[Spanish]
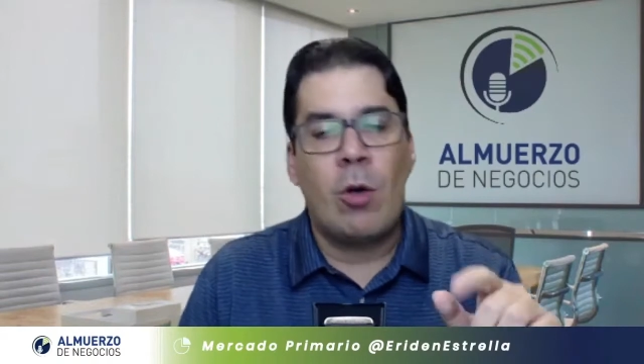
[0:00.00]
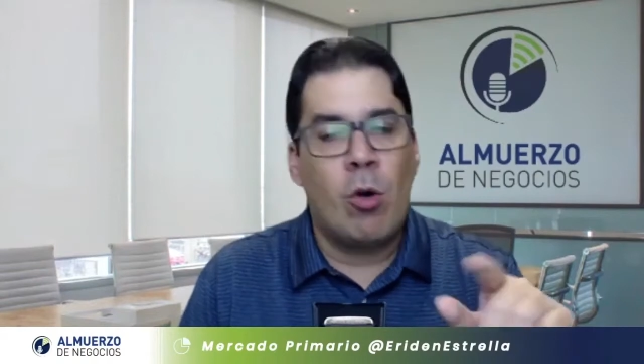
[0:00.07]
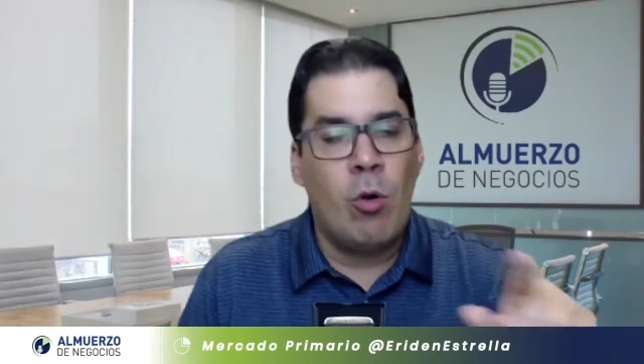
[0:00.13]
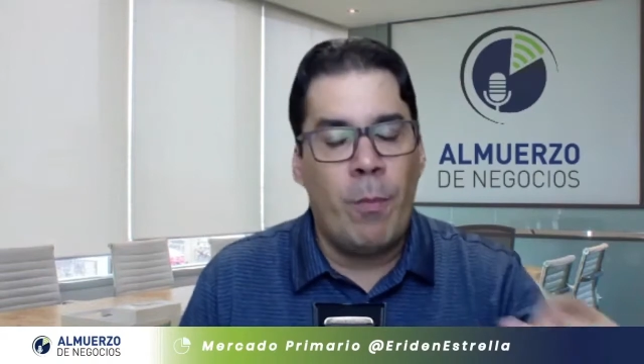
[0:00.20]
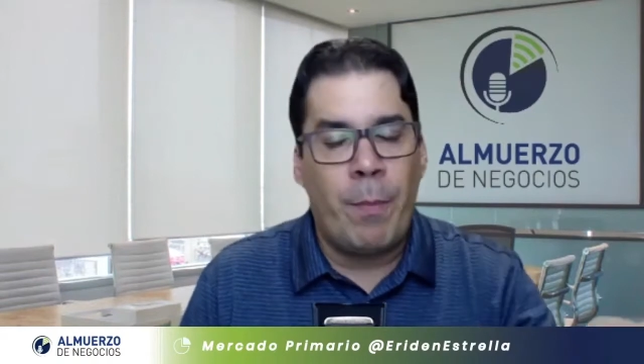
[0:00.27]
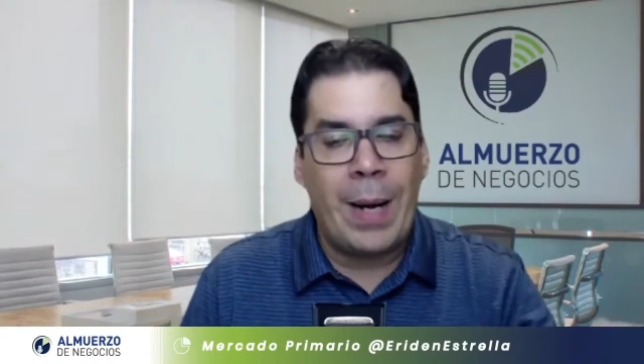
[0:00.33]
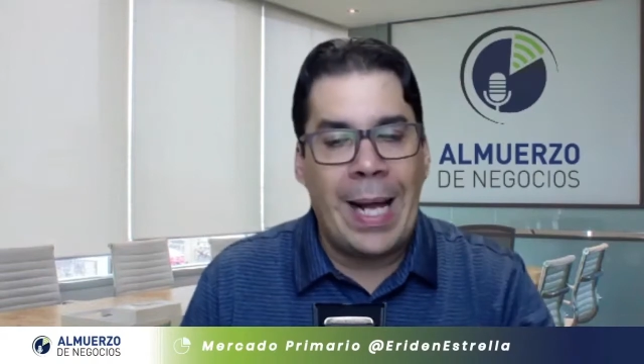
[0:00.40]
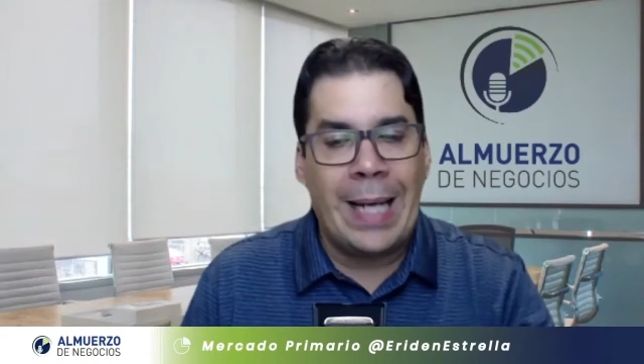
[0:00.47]
con
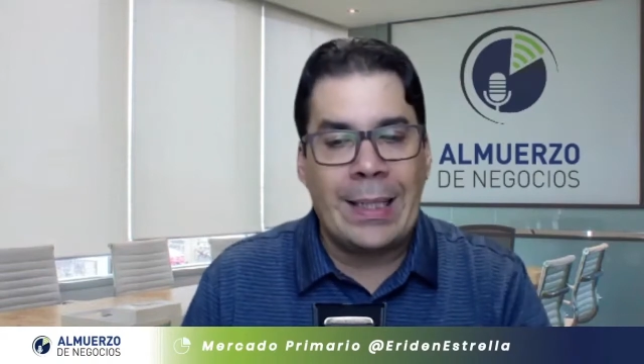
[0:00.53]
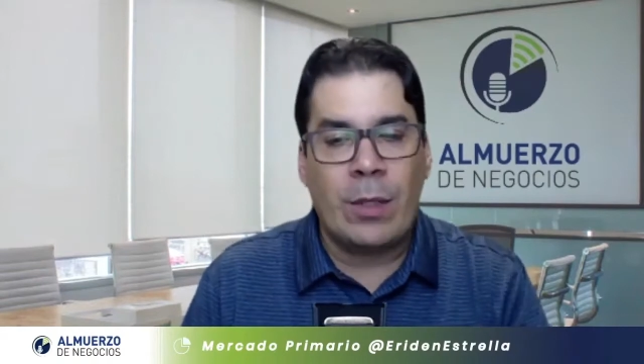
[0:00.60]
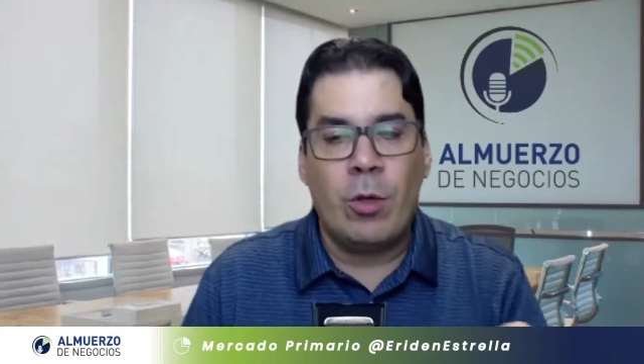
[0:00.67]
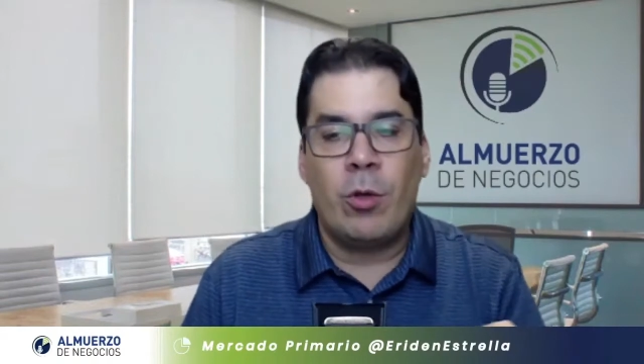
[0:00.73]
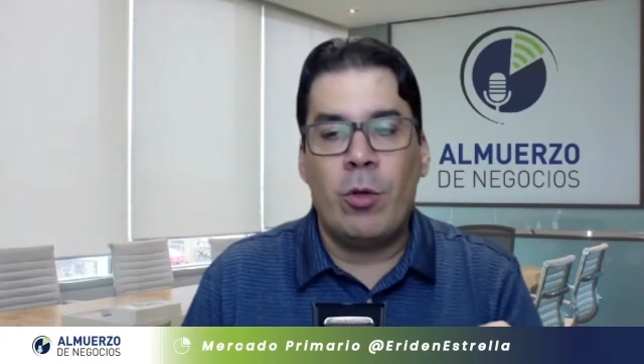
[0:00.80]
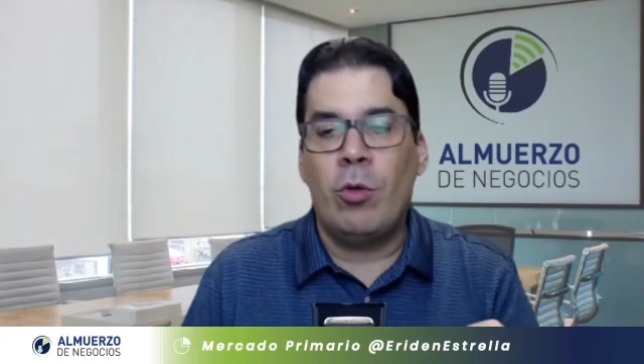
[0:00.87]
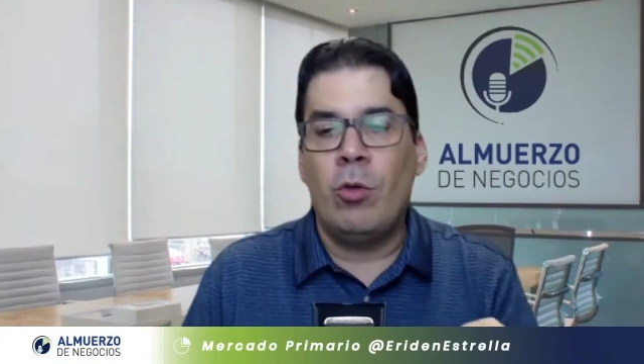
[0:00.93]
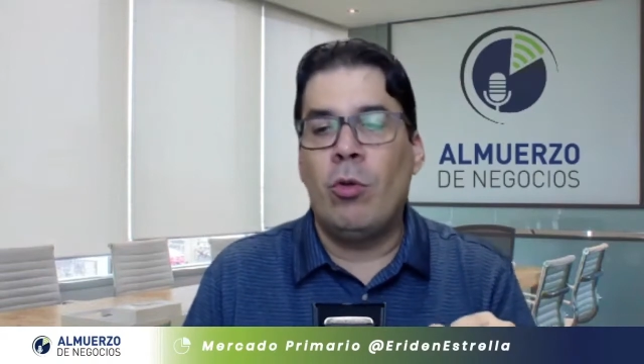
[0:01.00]
un
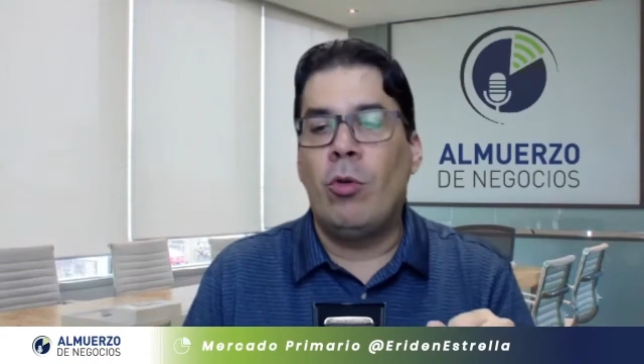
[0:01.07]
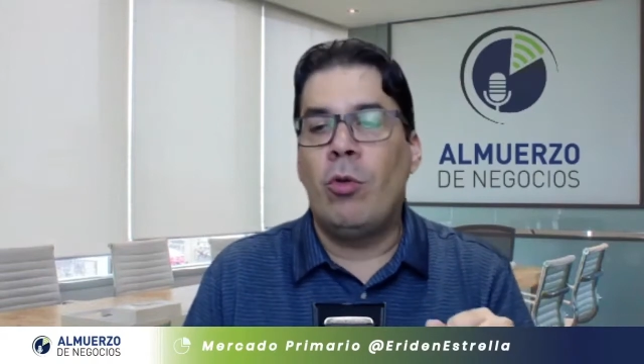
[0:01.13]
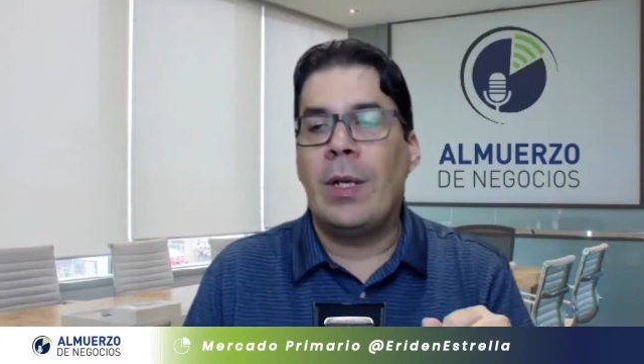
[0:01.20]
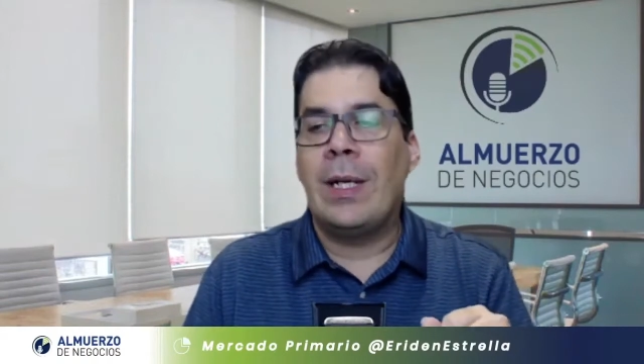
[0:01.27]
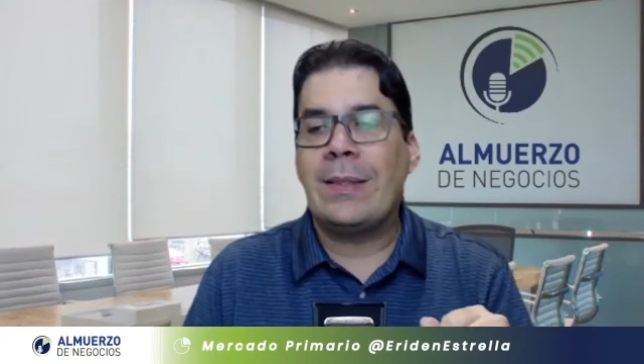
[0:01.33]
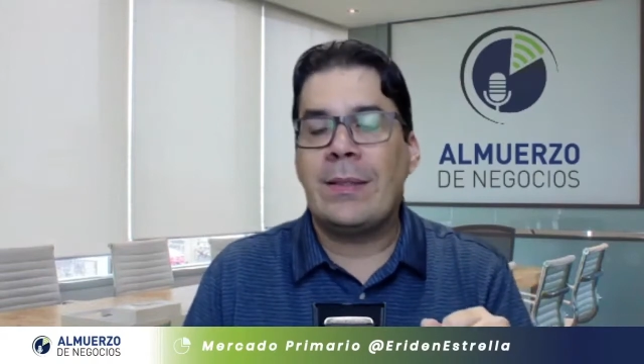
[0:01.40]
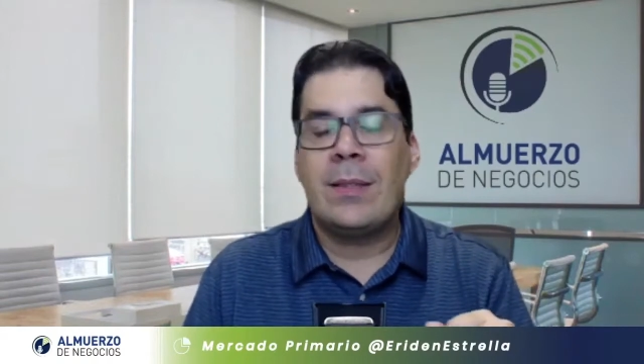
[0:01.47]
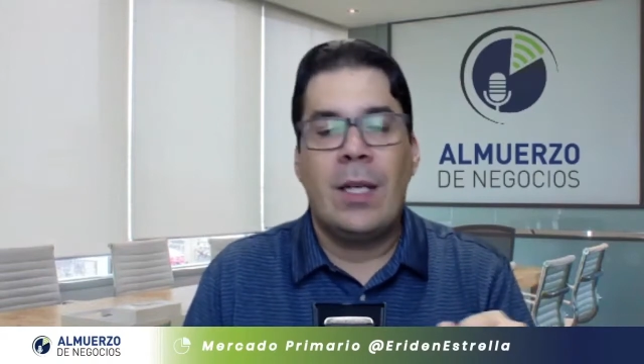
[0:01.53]
plátano de
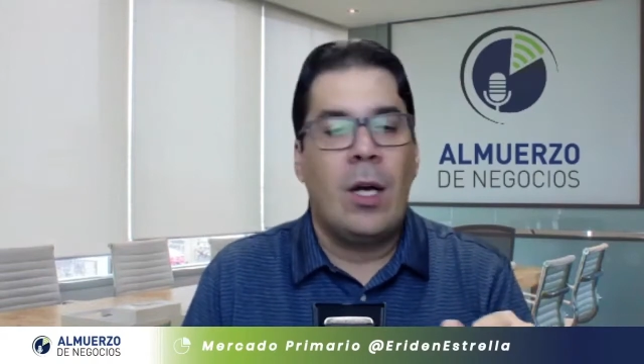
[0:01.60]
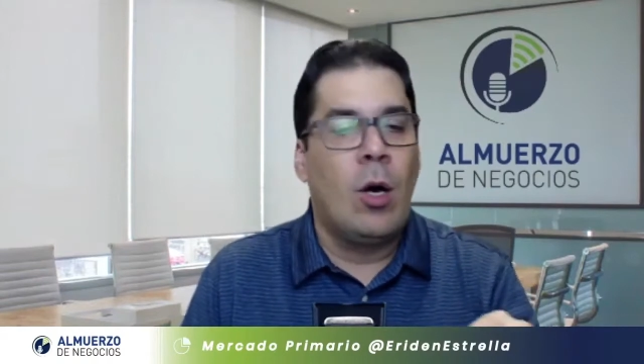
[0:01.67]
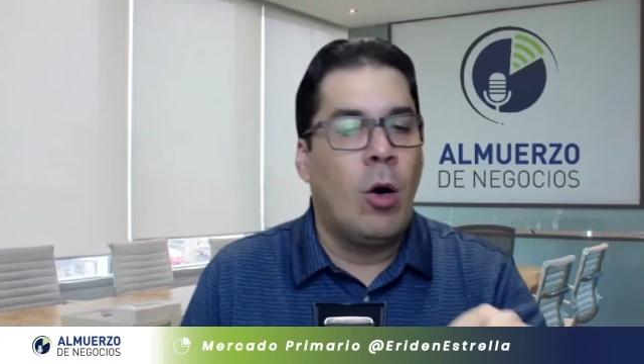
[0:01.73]
Honduras